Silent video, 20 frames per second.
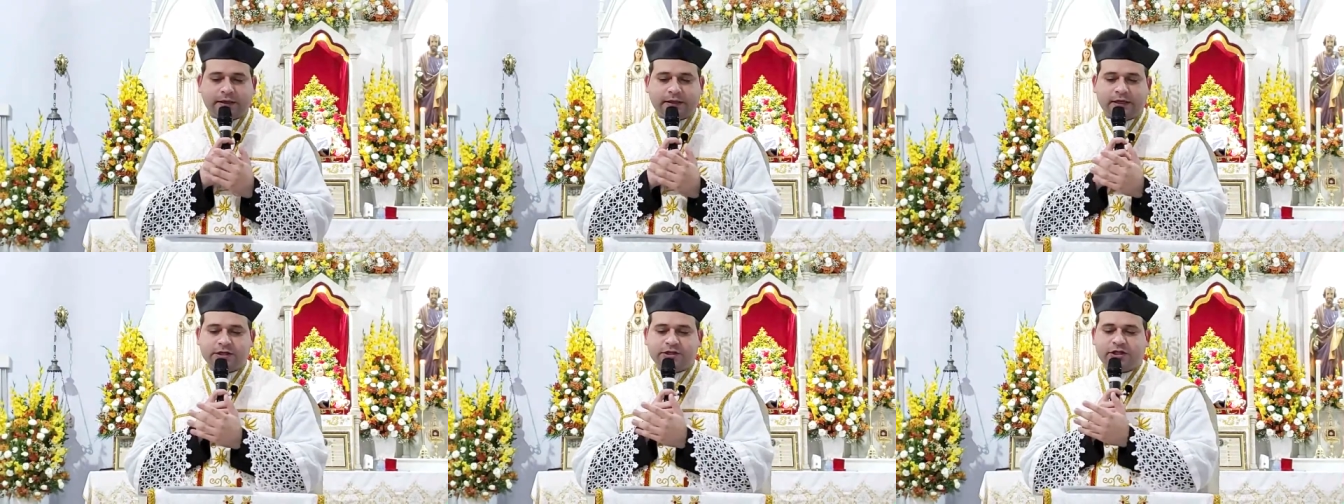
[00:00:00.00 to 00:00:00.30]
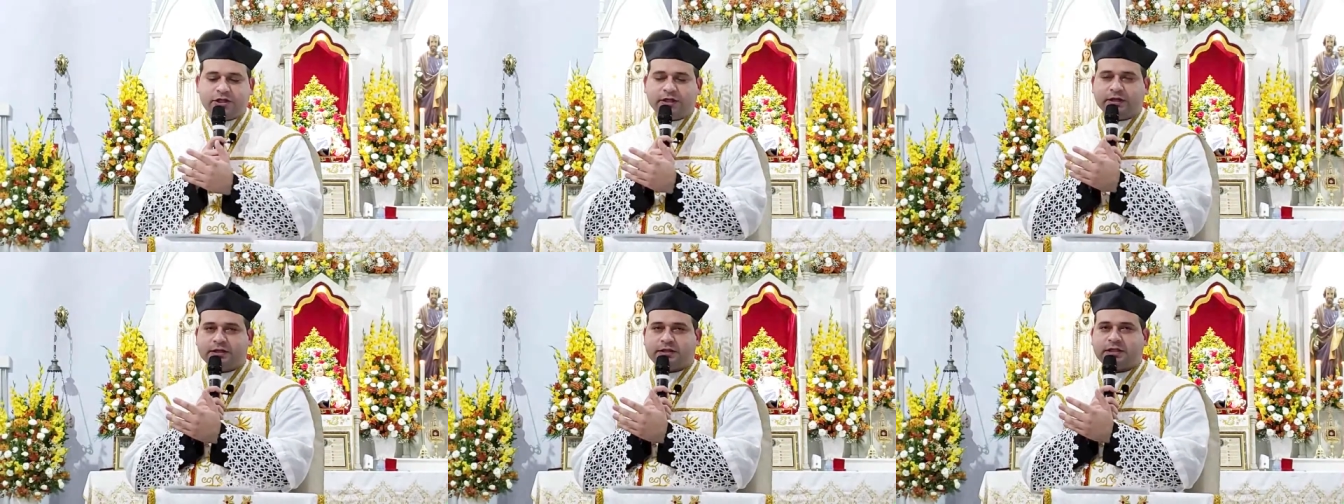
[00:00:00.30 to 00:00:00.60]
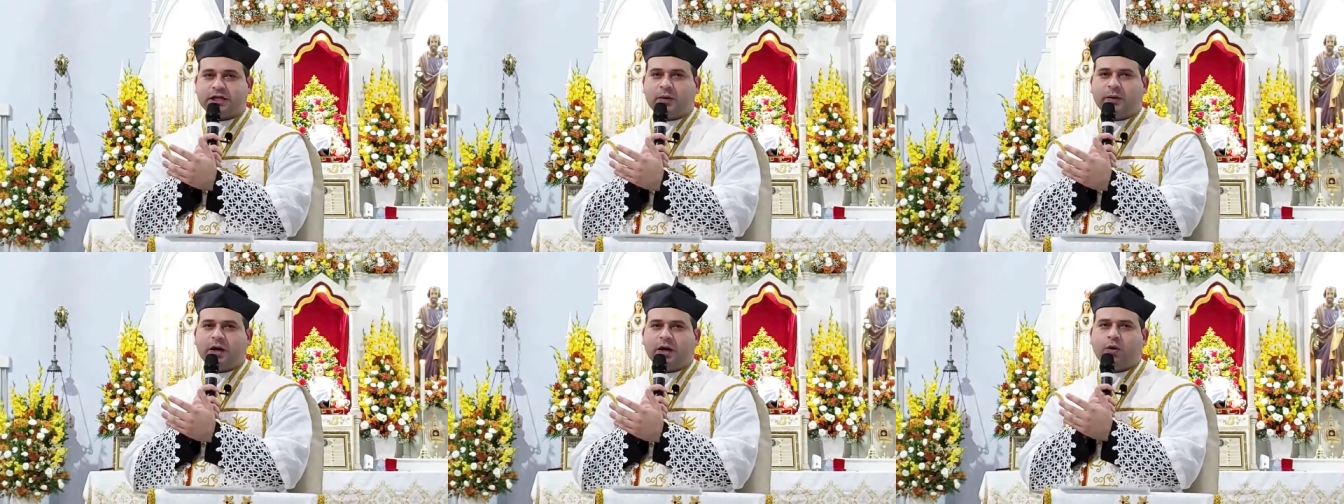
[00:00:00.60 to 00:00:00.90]
A grande
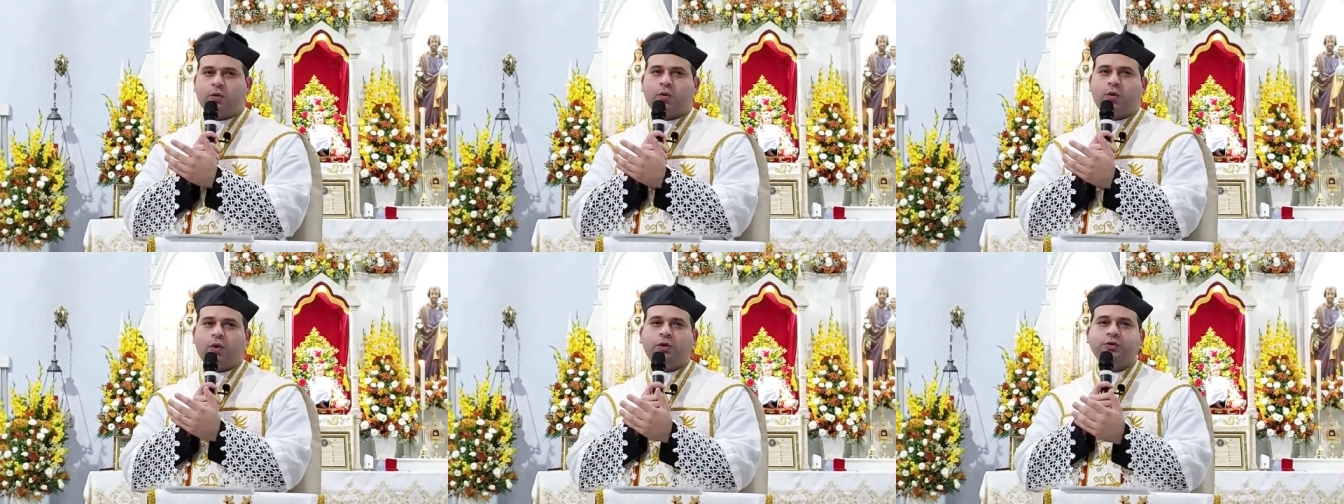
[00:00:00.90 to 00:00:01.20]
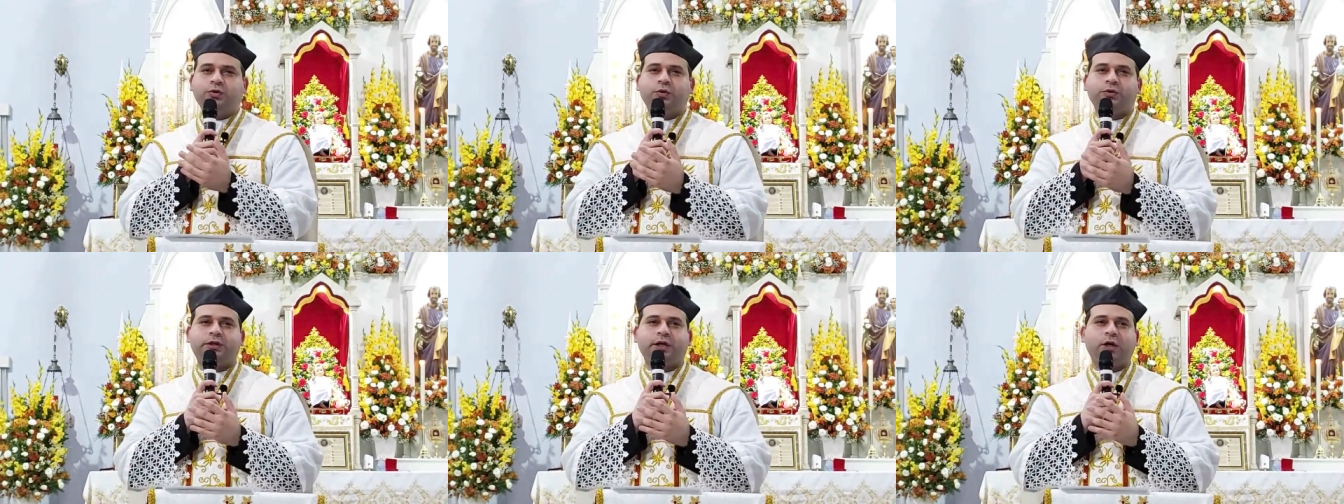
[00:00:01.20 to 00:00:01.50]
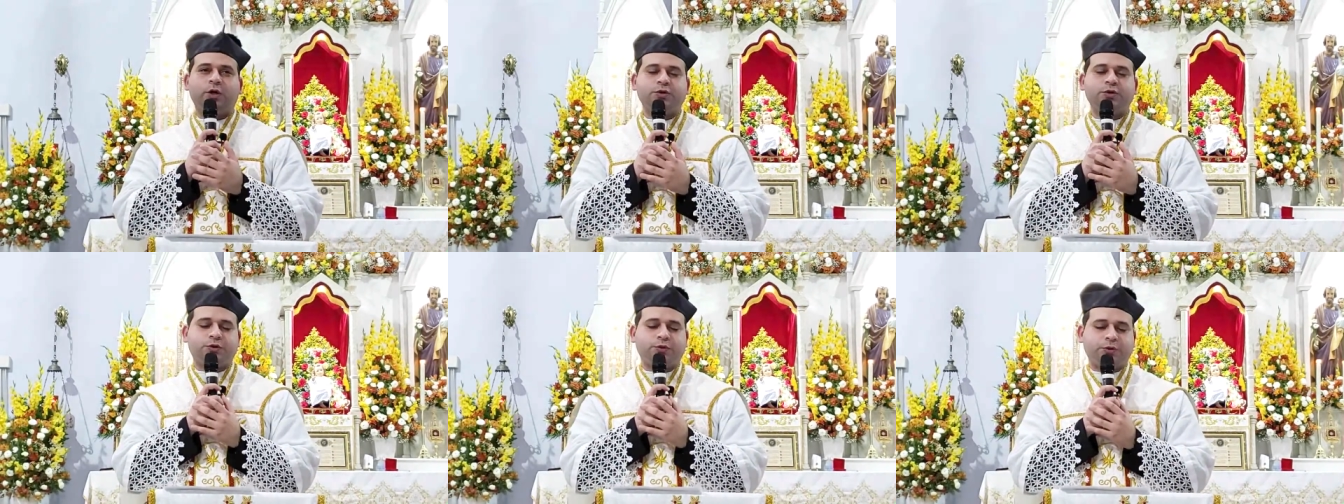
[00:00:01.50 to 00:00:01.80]
lição é o quanto
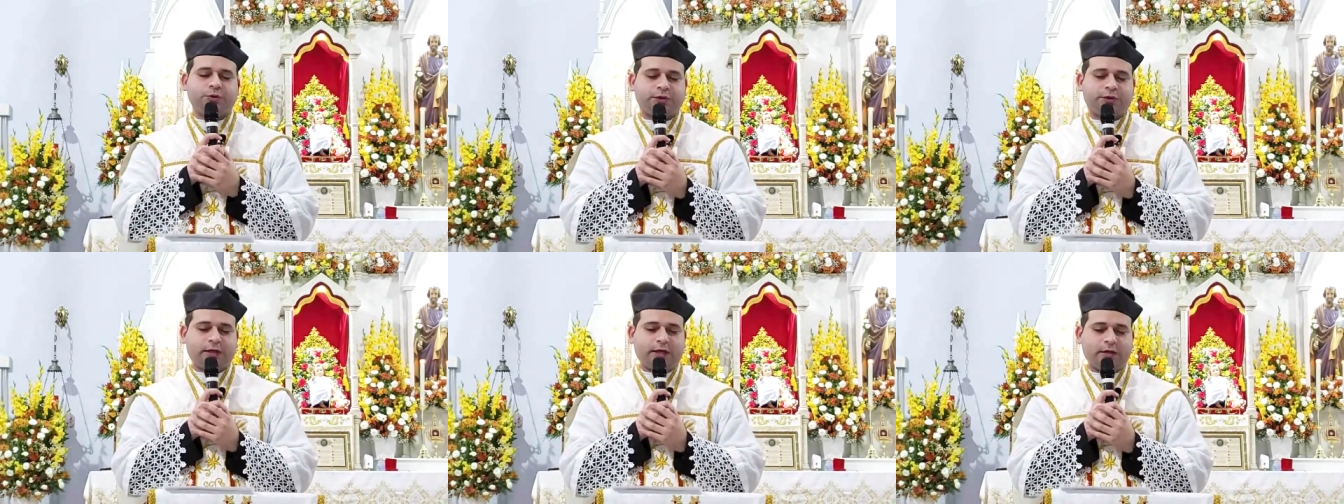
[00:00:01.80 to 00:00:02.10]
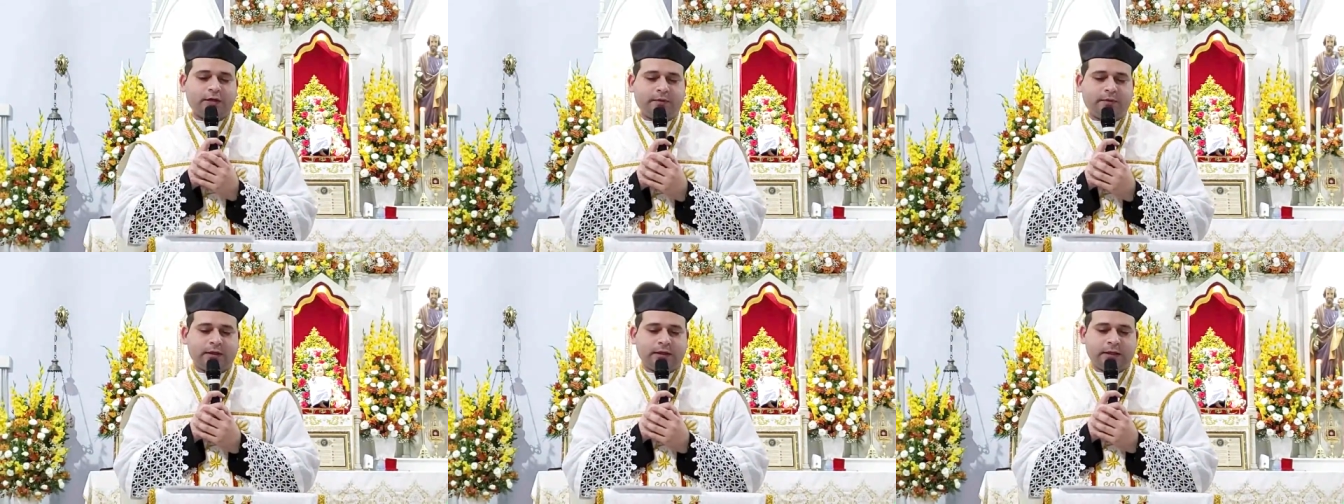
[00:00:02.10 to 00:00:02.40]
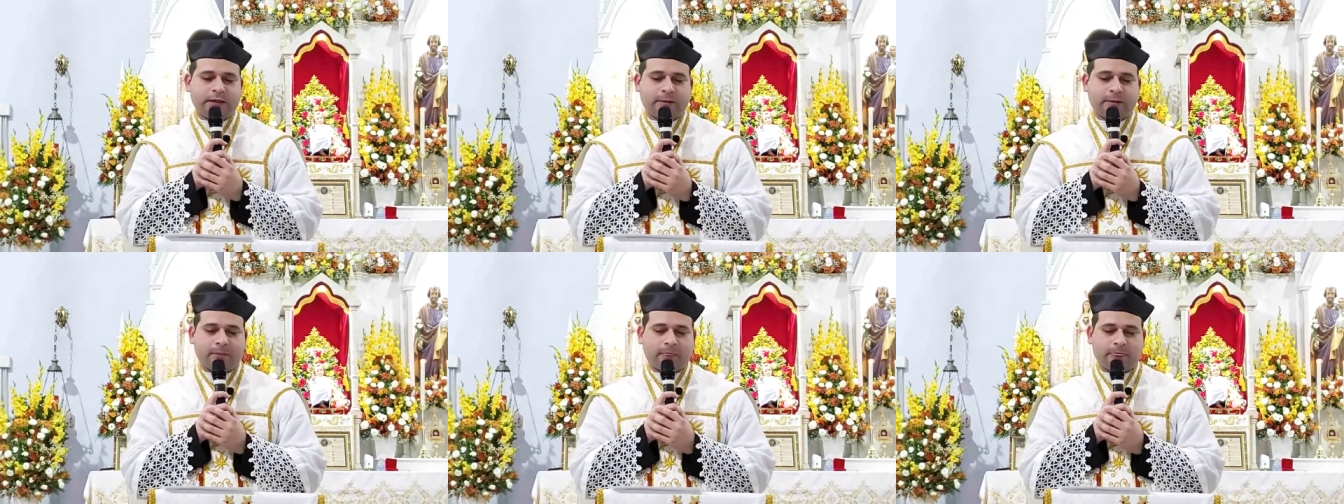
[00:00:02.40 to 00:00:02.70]
Deus nos
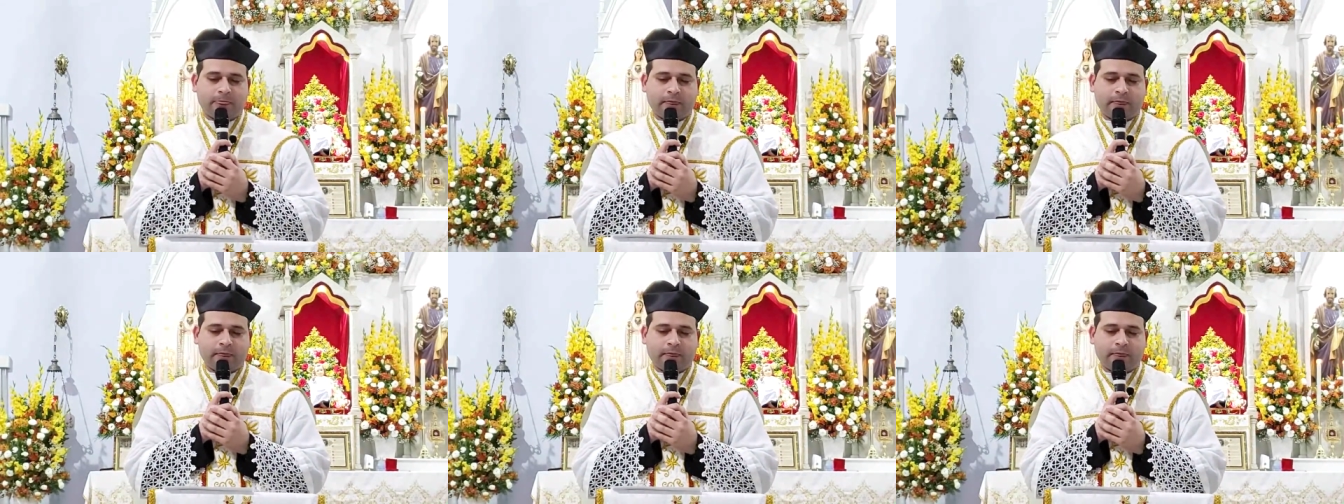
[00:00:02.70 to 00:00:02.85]
ama.